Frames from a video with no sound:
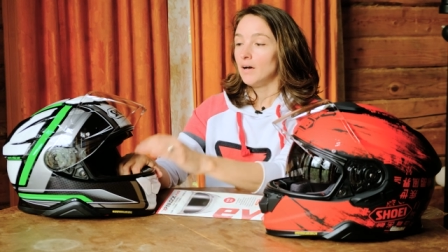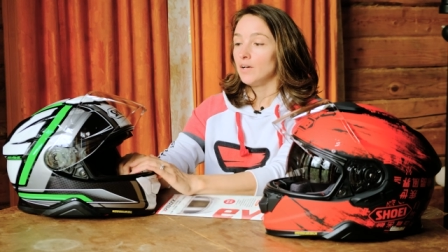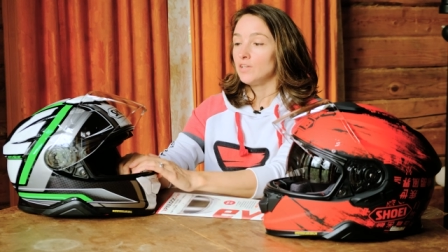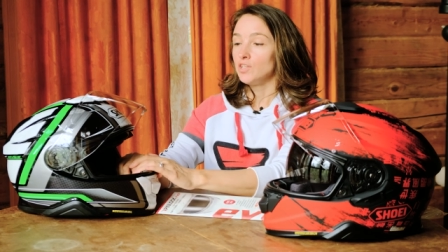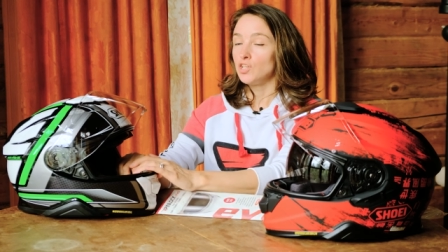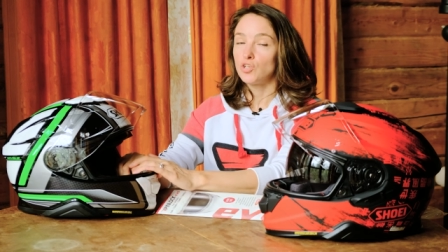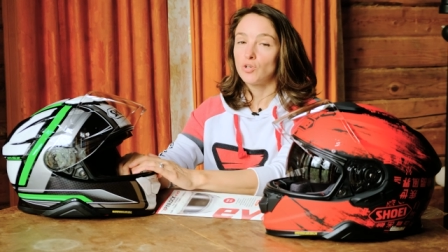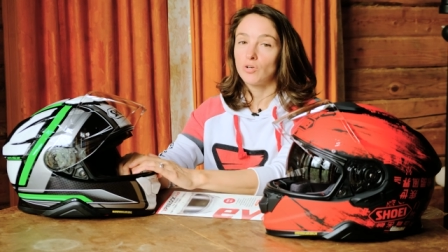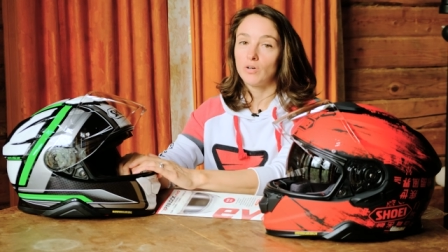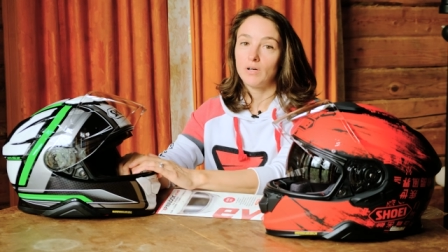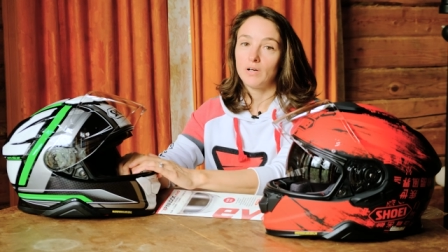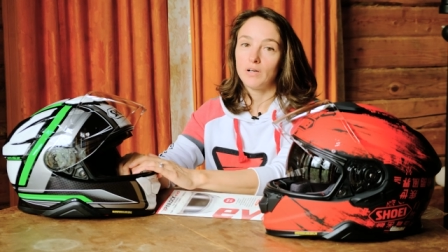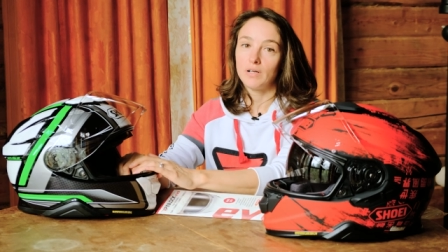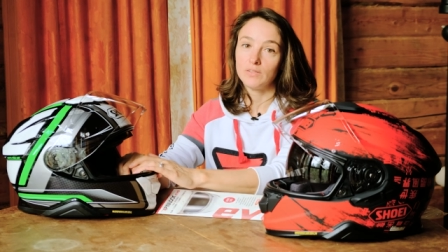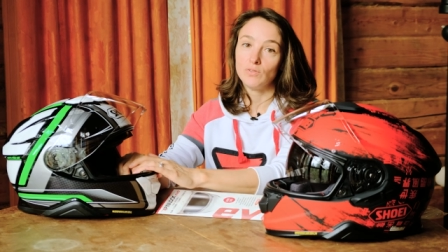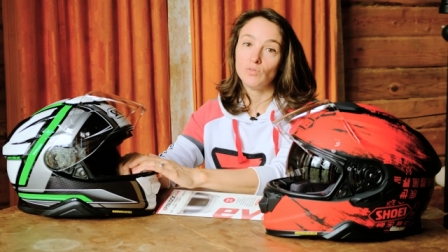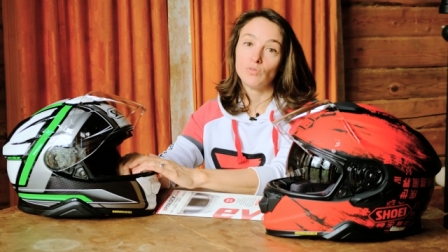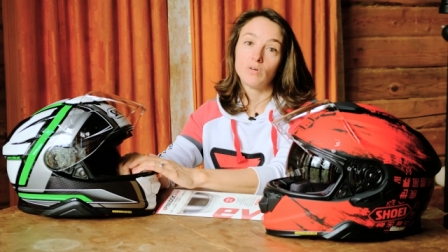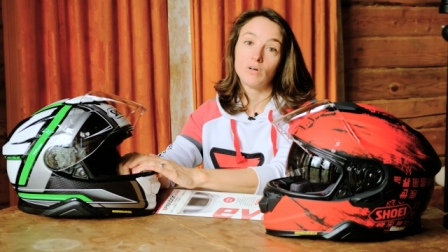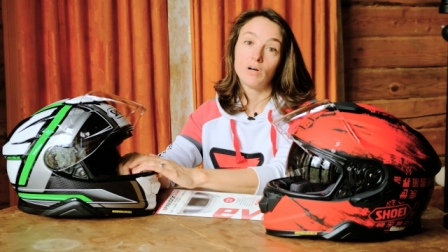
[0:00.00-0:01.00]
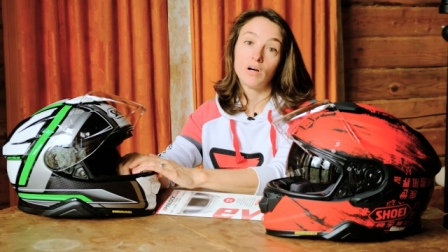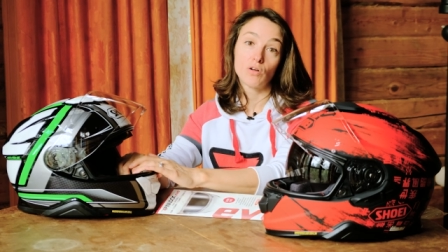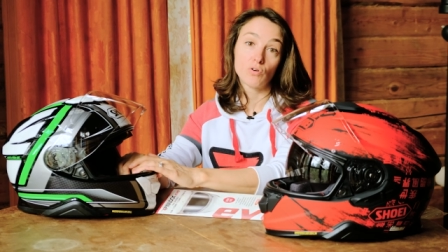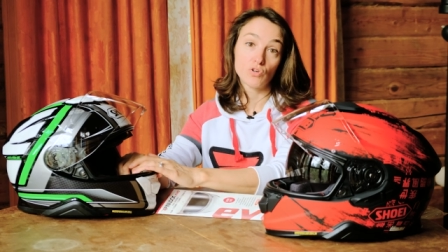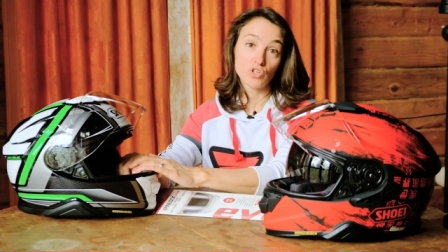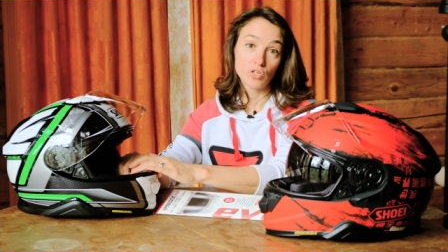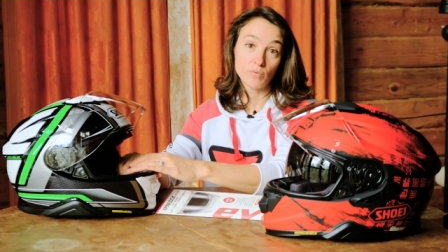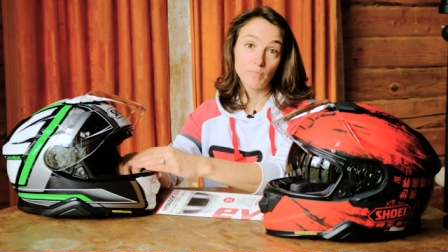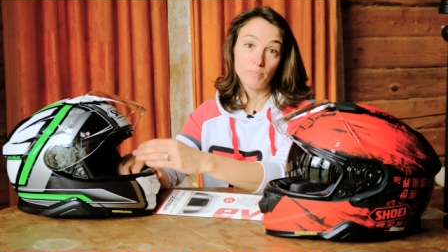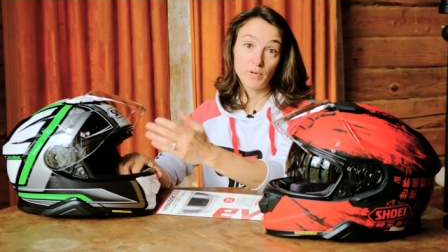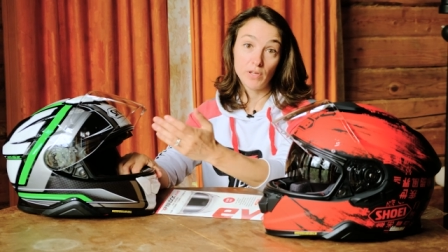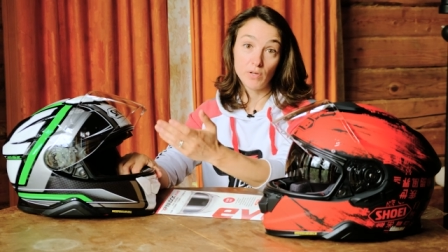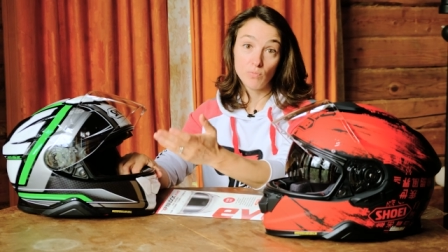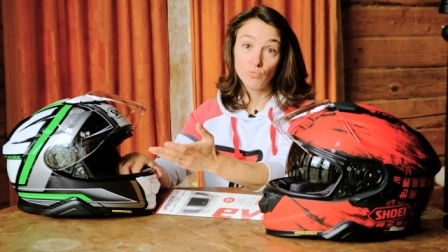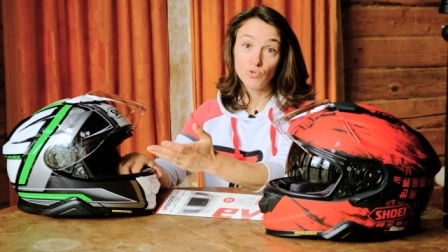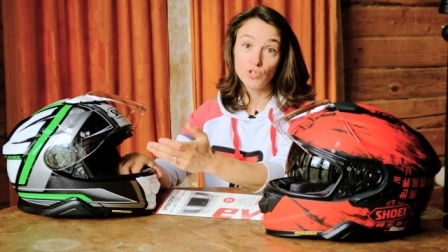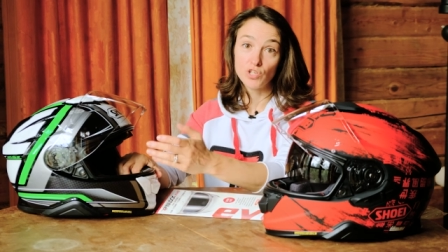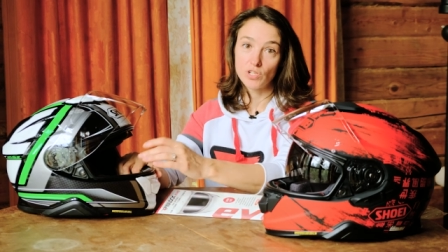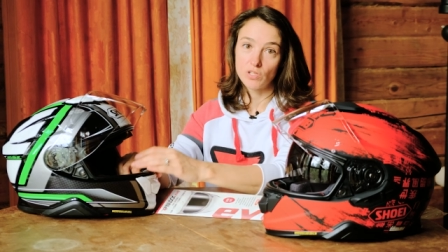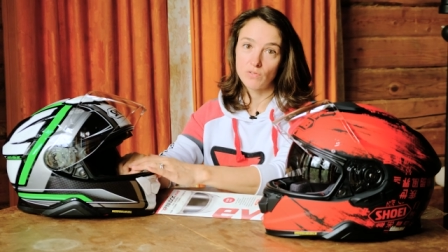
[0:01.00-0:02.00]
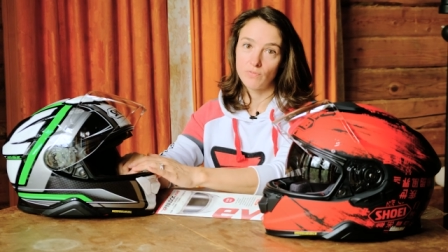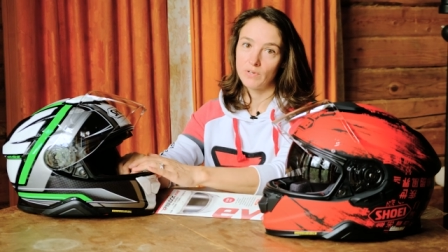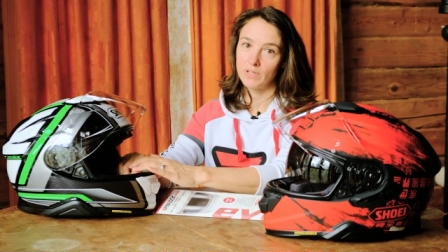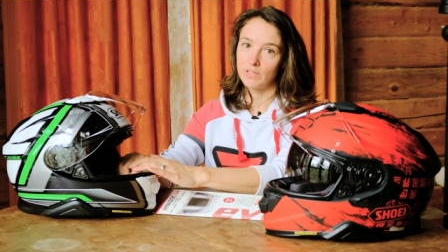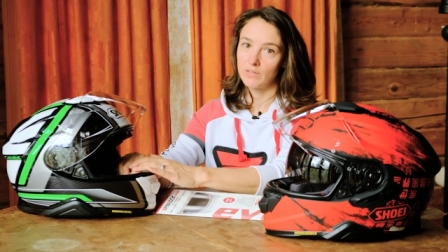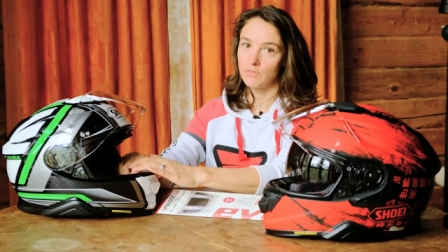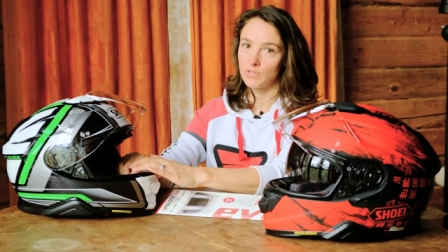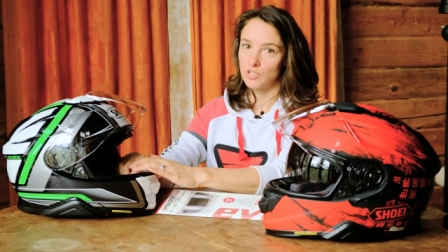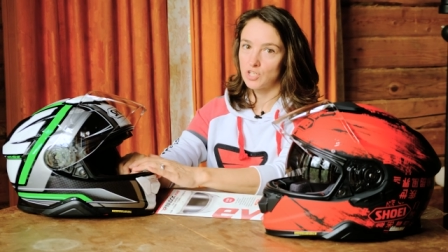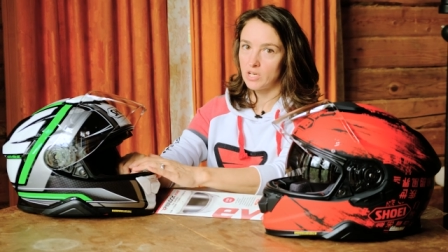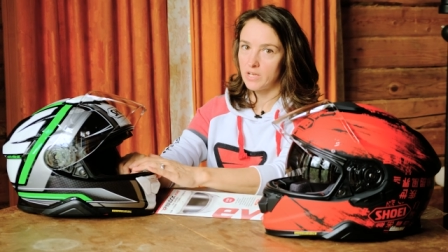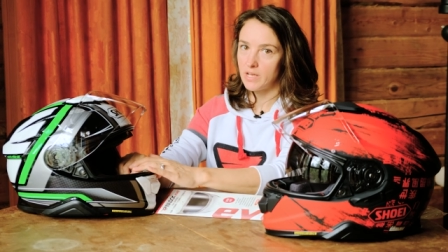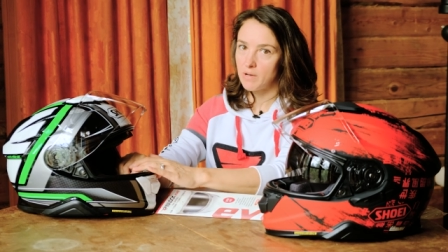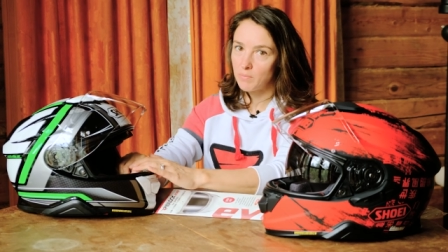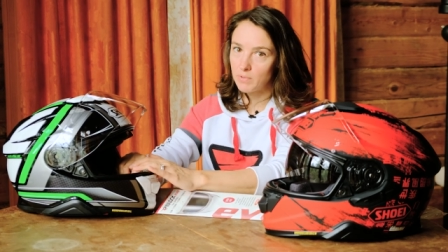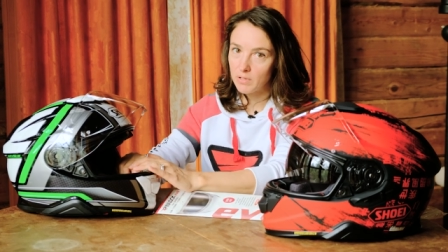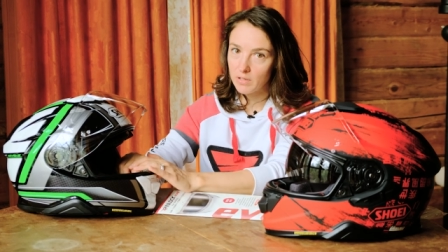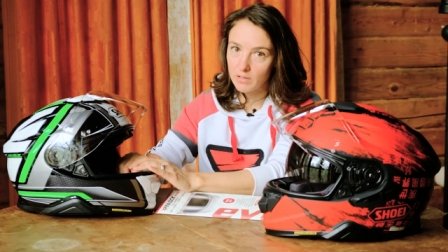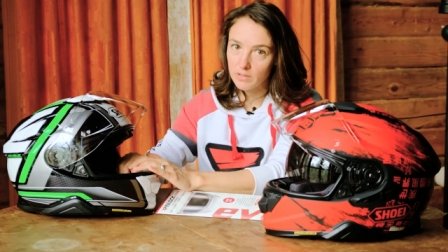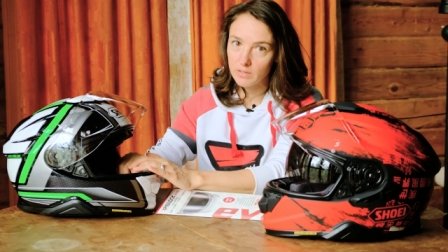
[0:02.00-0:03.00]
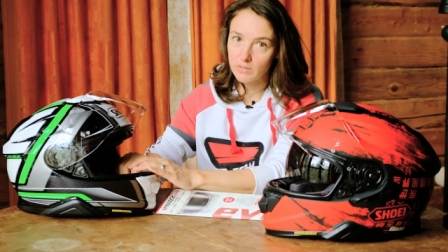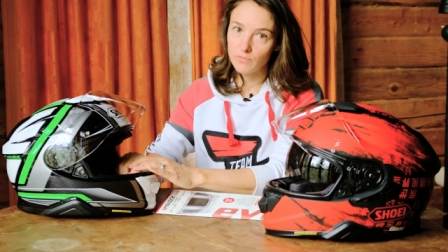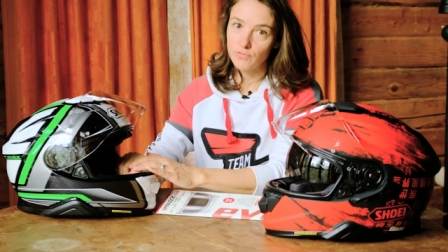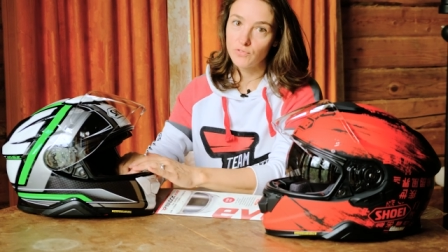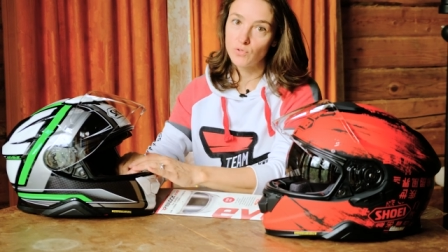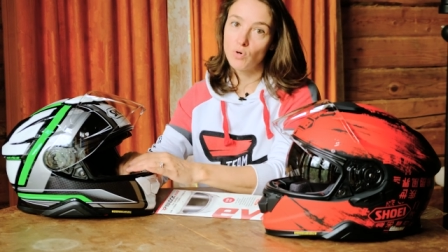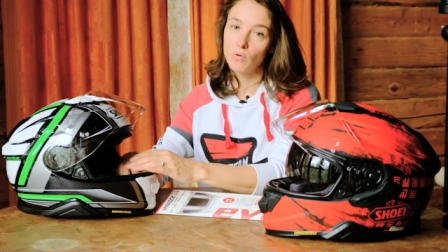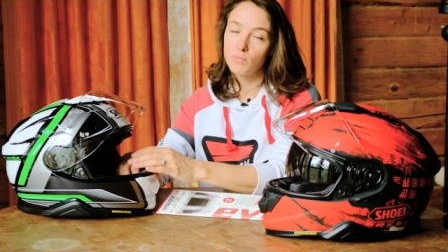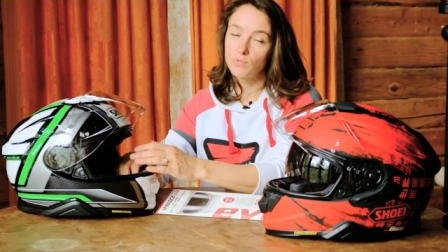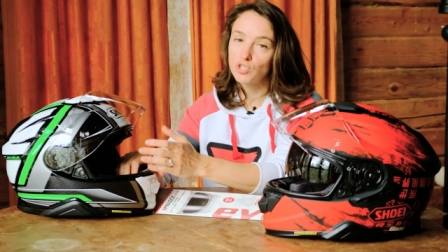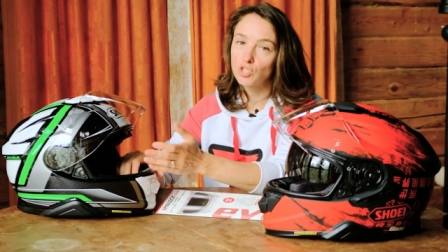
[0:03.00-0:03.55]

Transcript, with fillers: Еще одно хорошее преимущество этого шлема в том,